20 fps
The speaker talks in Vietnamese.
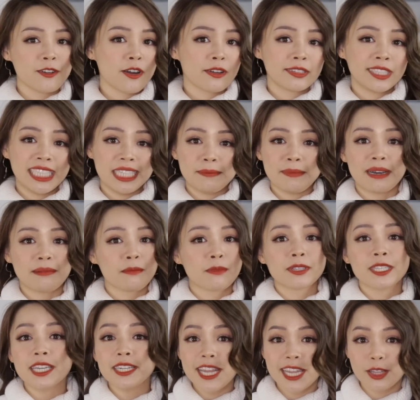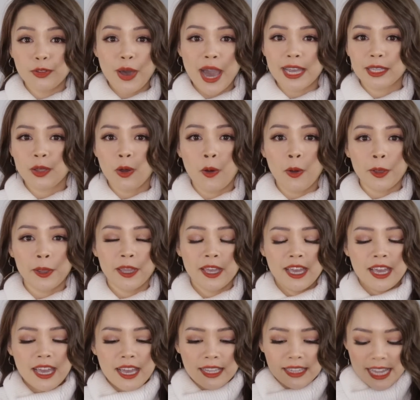được chỉ bằng một chiếc điện thoại thôi
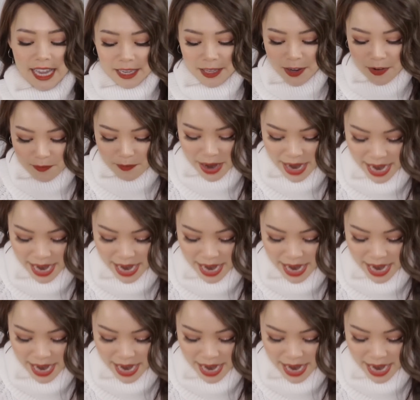thế nhưng